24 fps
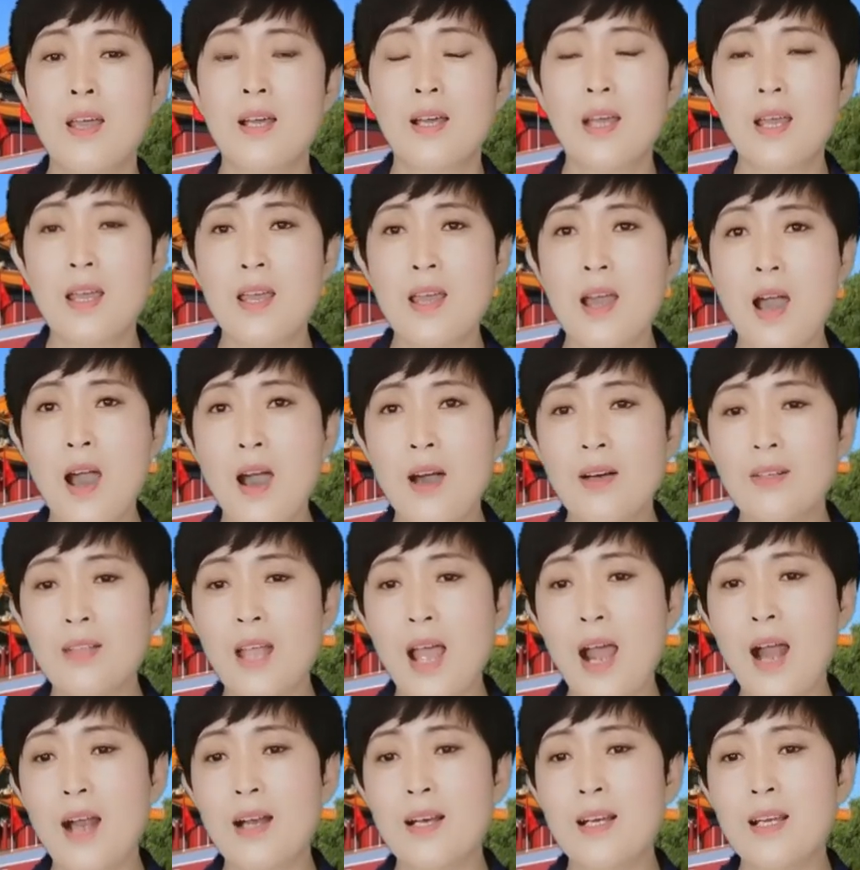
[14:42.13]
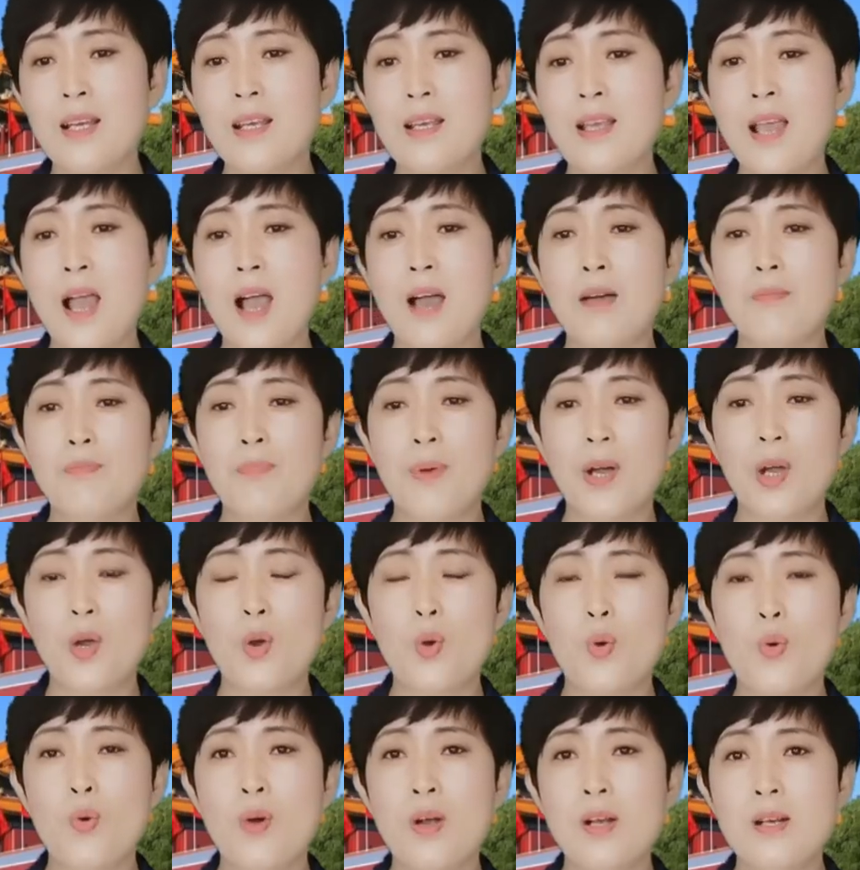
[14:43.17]
给澳大利亚
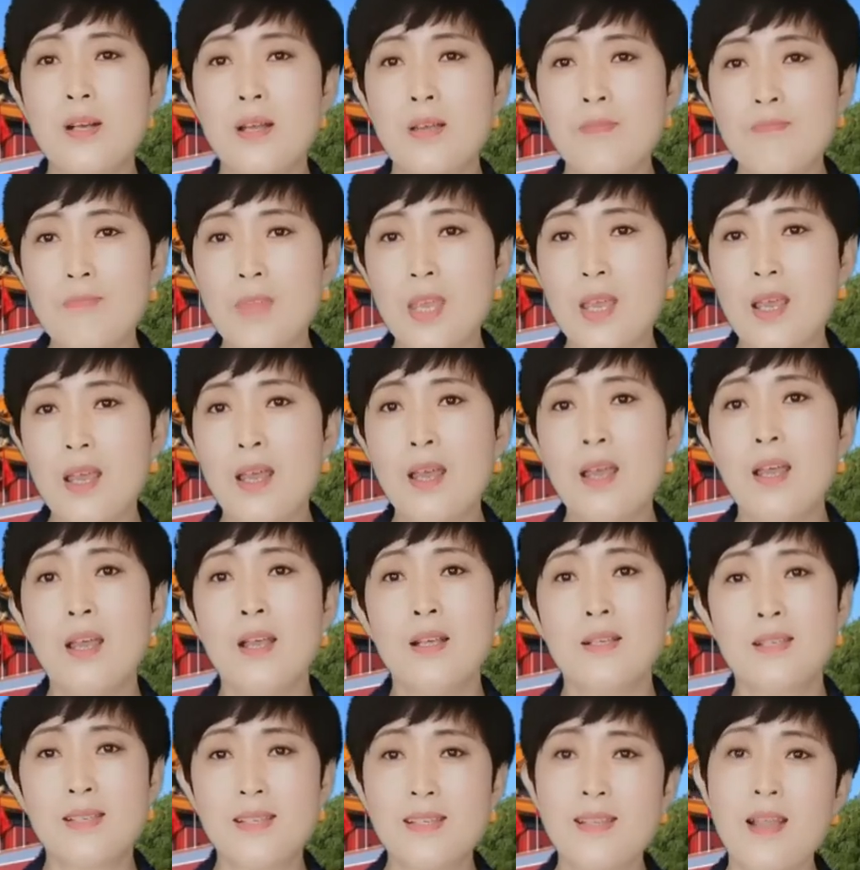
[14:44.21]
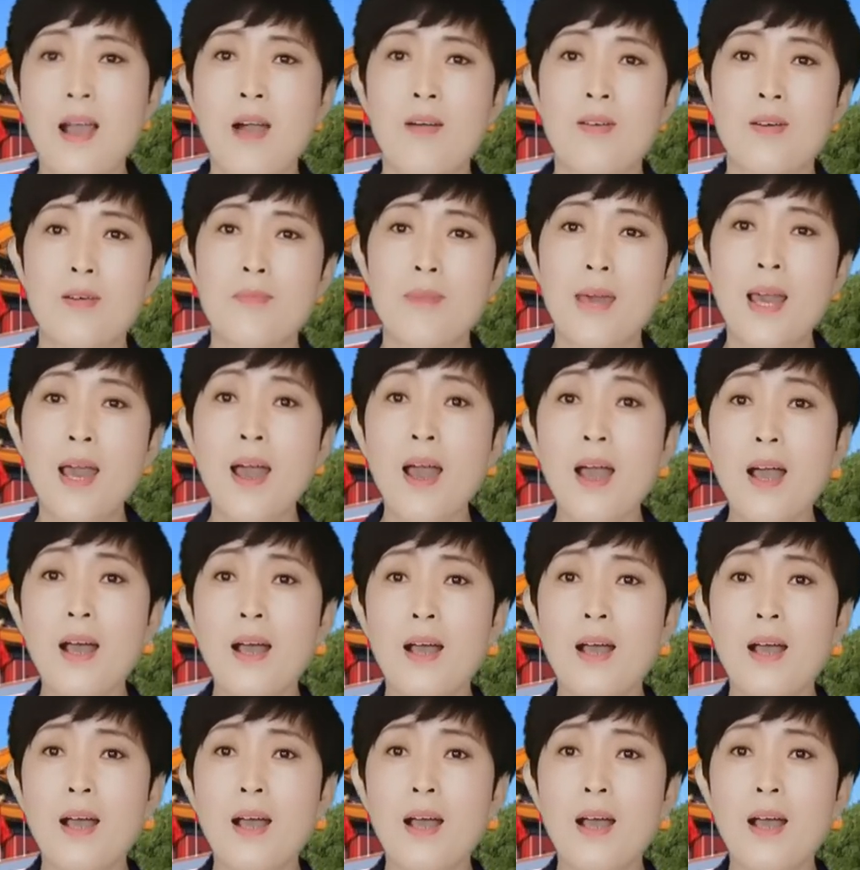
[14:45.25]
本国人民洗脑了呗。